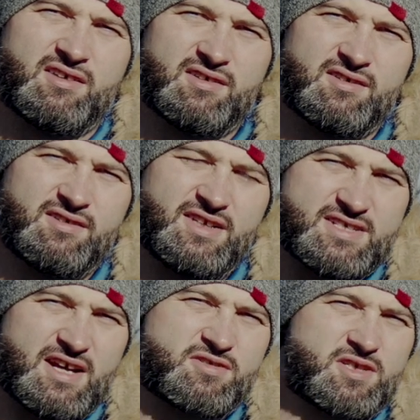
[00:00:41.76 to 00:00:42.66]
y,
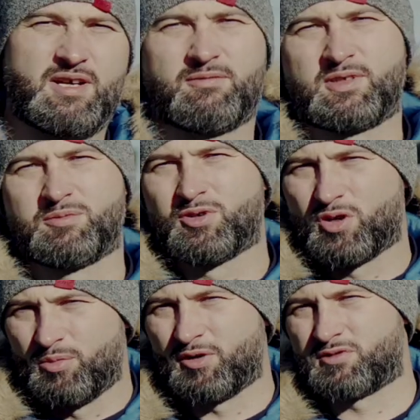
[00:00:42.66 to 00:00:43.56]
nie zawsze nam w tym
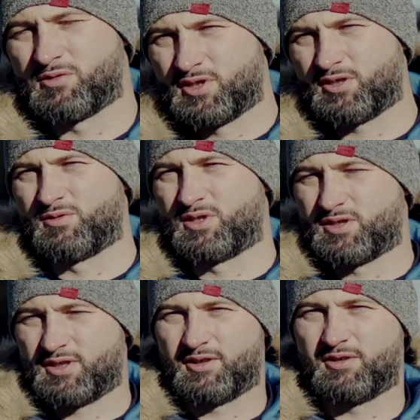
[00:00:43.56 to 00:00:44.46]
grobowcu grzechu
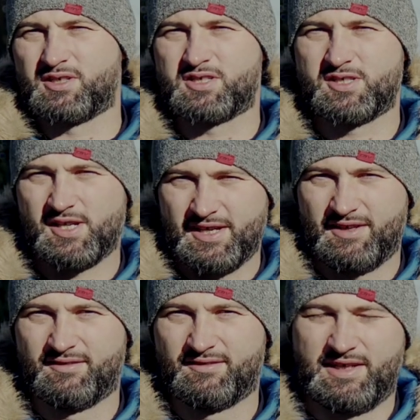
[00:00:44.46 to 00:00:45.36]
ciężkiego jest
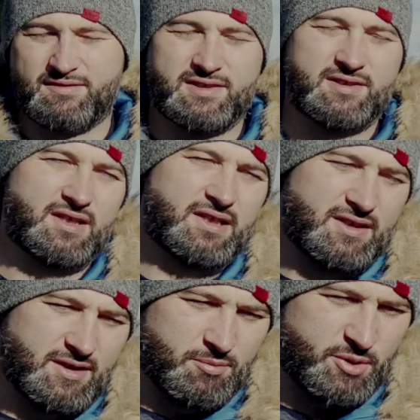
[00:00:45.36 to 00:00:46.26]
źle. Nawet
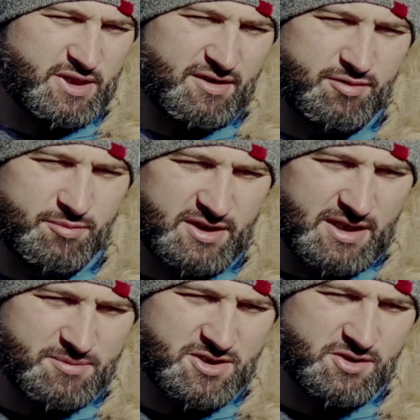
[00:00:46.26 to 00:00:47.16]
potrafimy
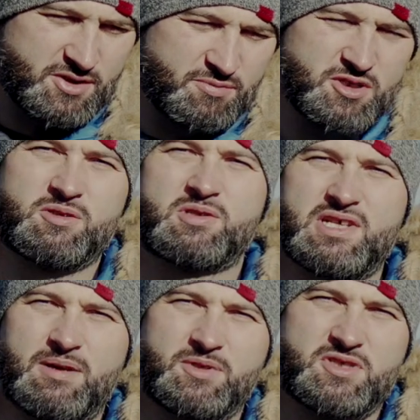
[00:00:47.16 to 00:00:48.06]
tam siedzieć
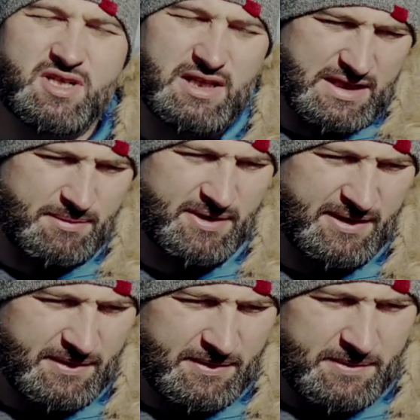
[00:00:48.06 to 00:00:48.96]
miesiącami czy latami.
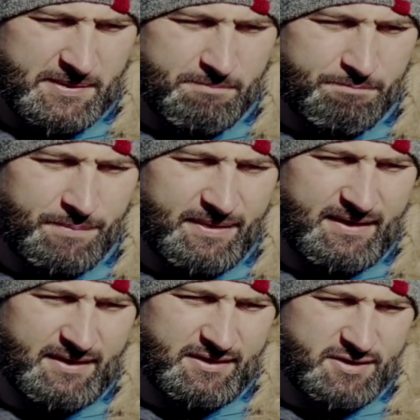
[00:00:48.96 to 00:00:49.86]

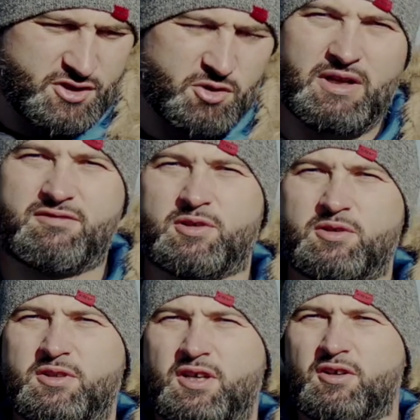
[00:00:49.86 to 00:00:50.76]
Y, czy łatwo
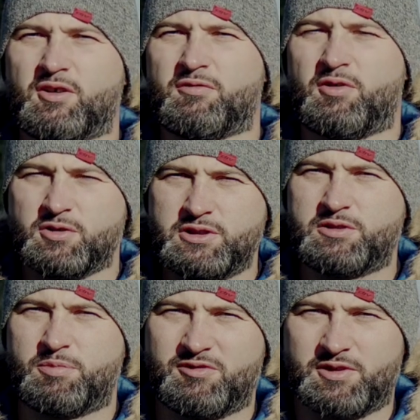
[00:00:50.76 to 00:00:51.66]
do niego
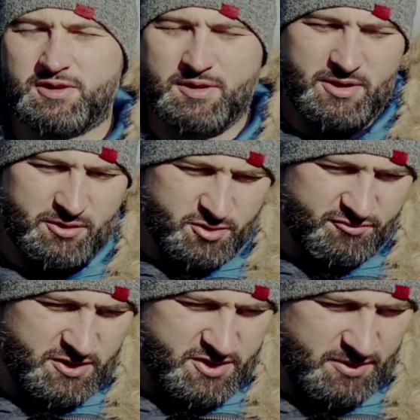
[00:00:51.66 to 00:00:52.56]
wchodzić z powrotem, jak
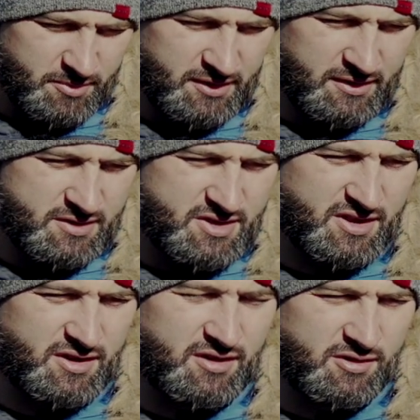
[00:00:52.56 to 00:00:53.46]
już wyjdziemy
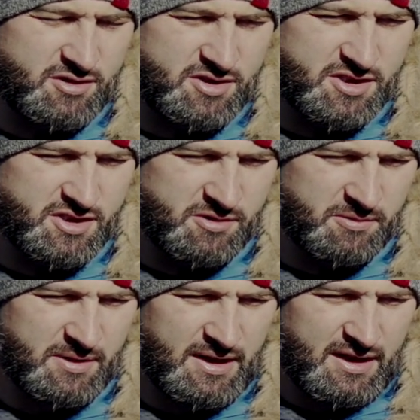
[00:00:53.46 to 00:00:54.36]
dzięki rozgrzeszeniu.